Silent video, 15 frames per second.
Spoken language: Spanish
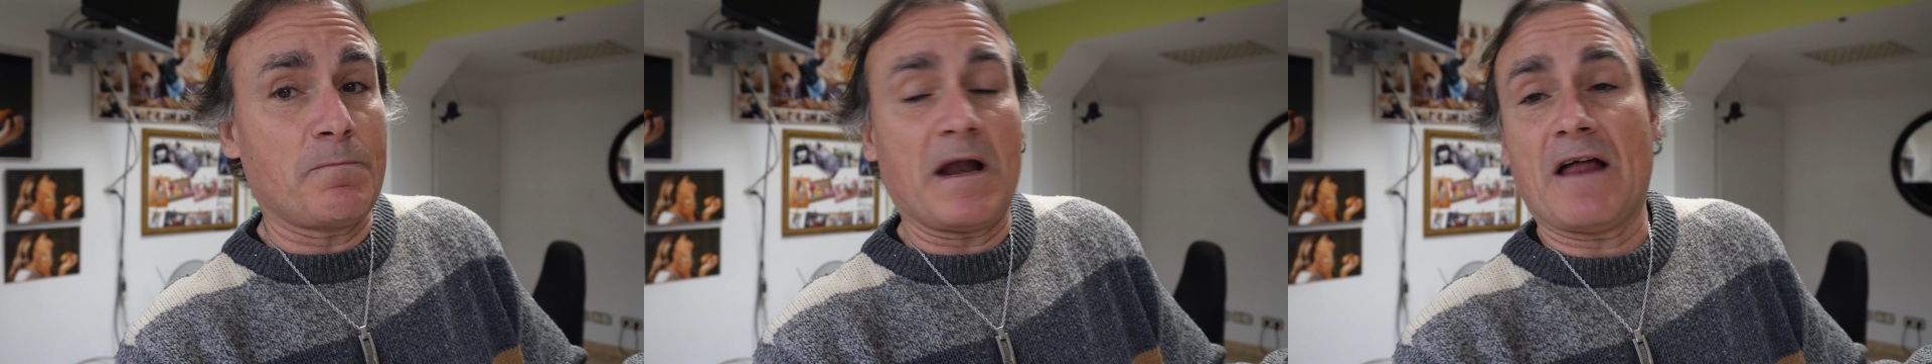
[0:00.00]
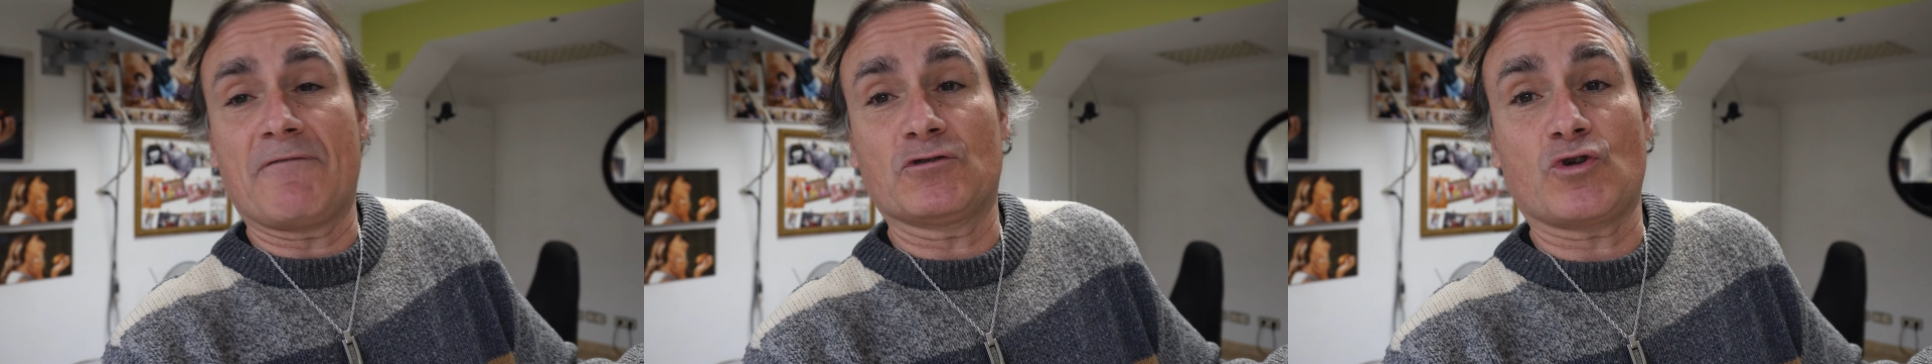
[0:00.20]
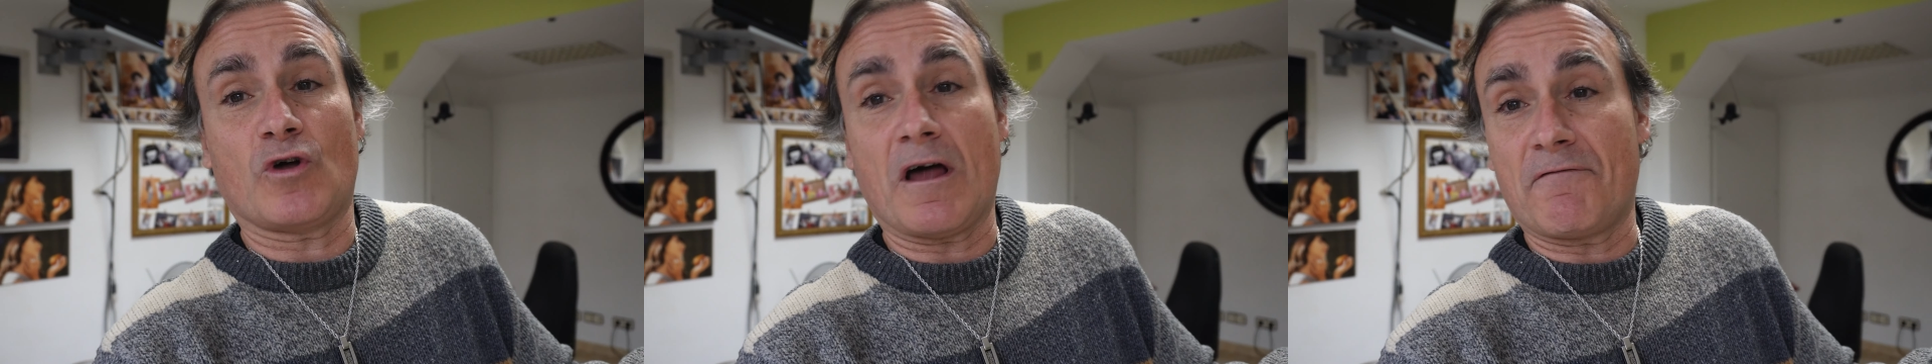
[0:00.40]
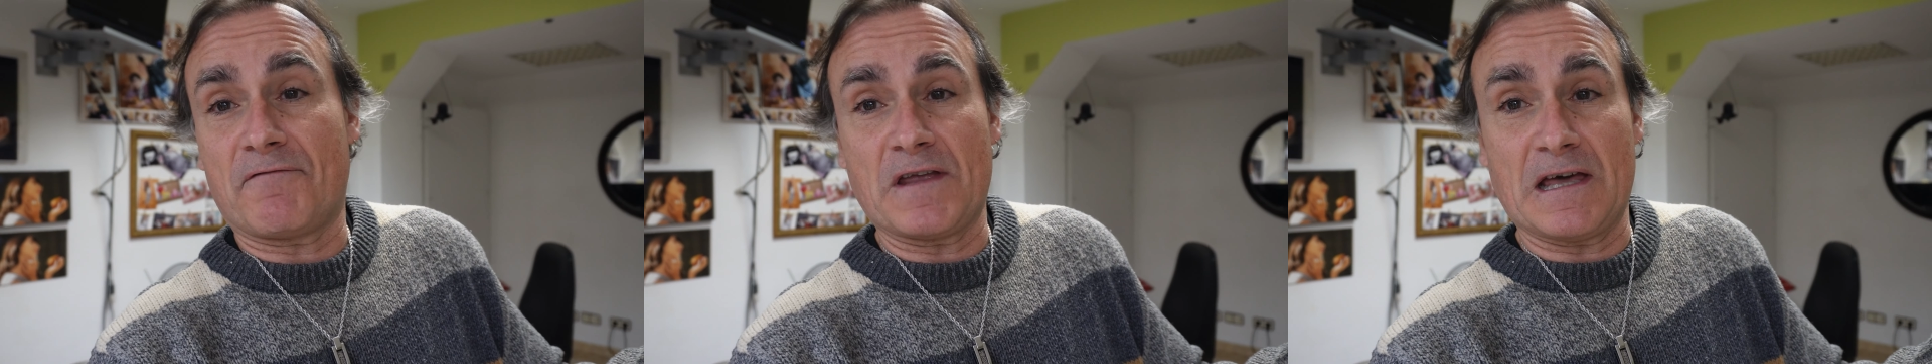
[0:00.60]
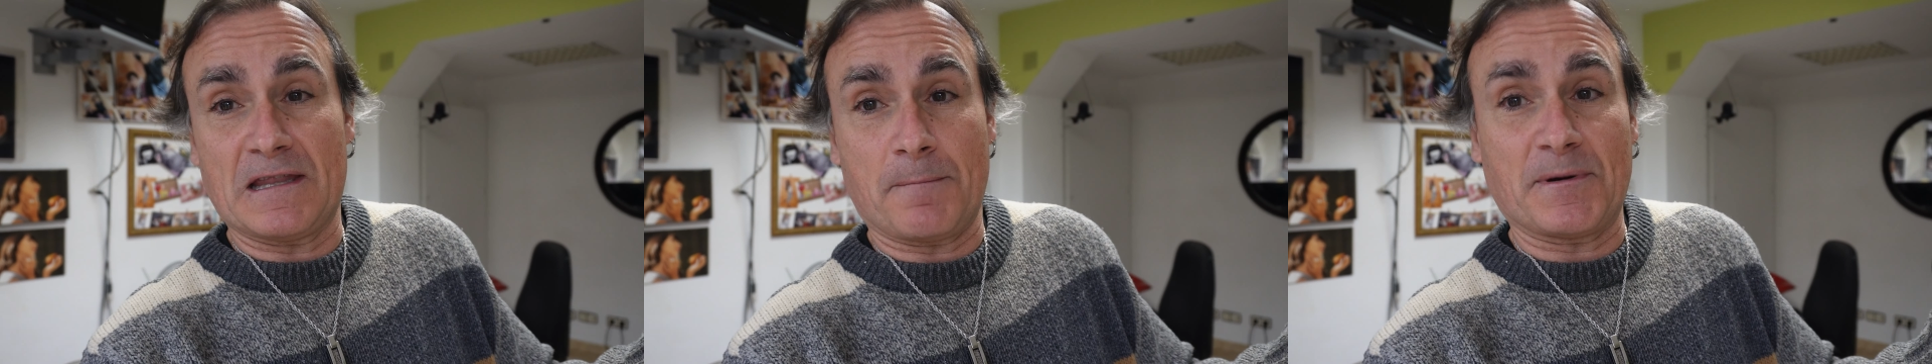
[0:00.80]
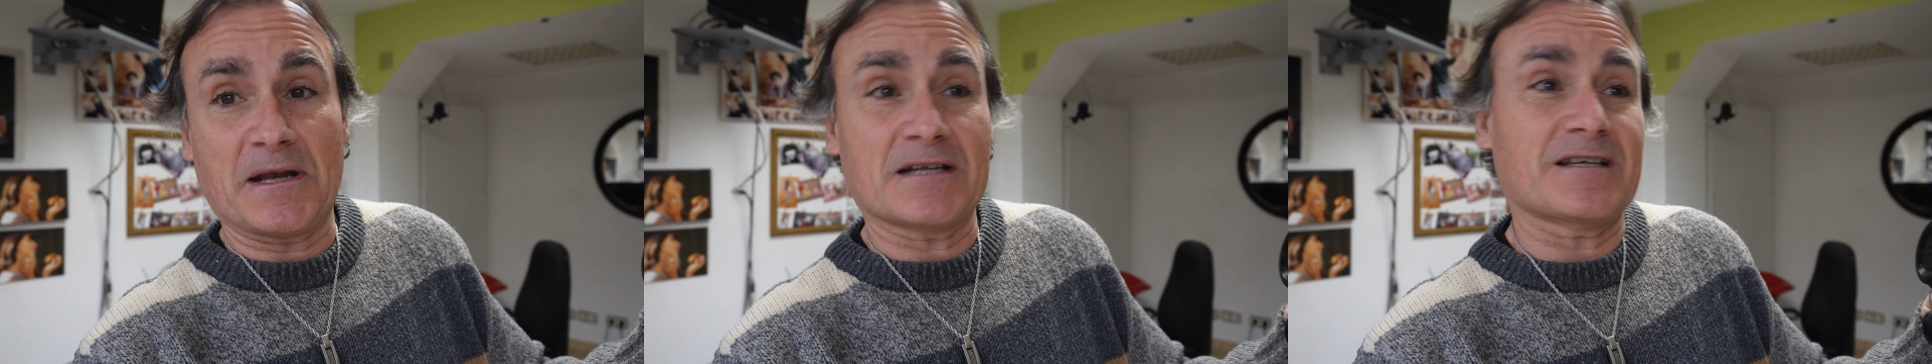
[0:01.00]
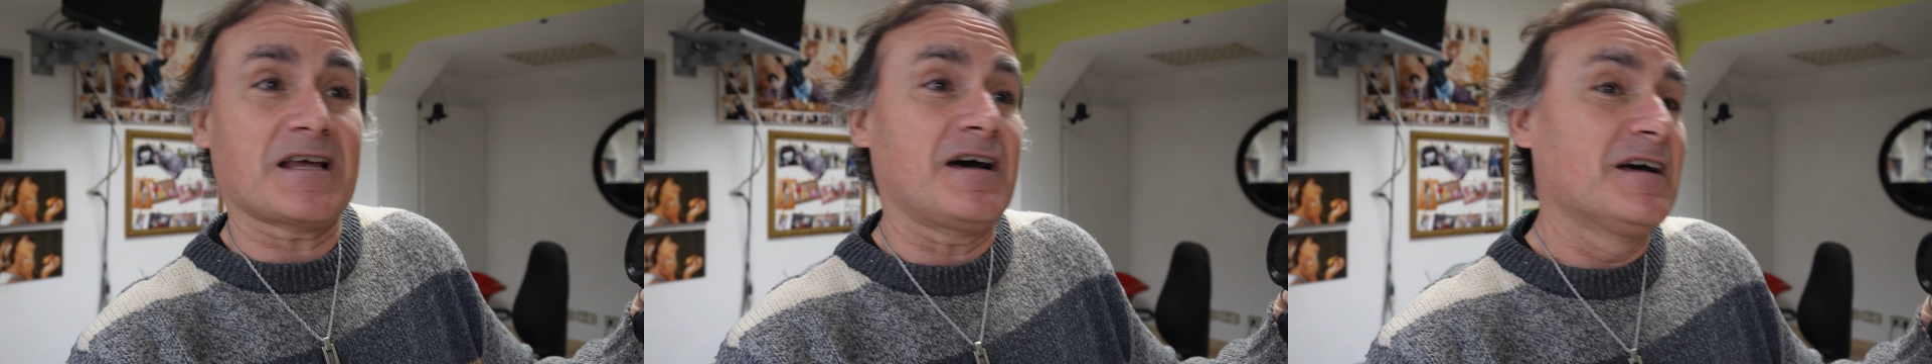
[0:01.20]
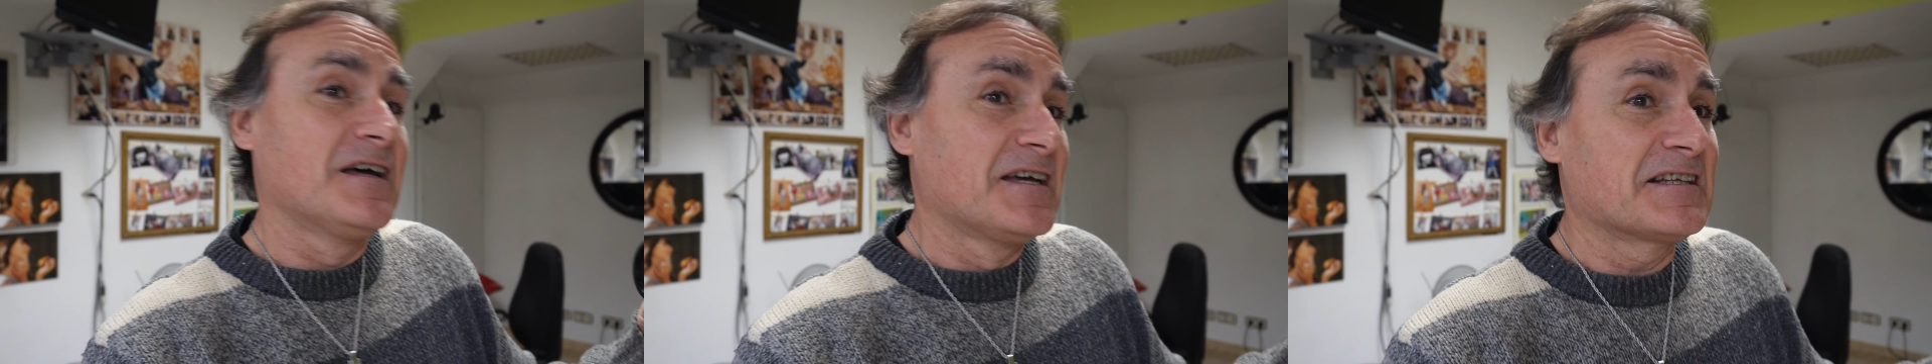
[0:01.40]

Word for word: para fotografía de prensa.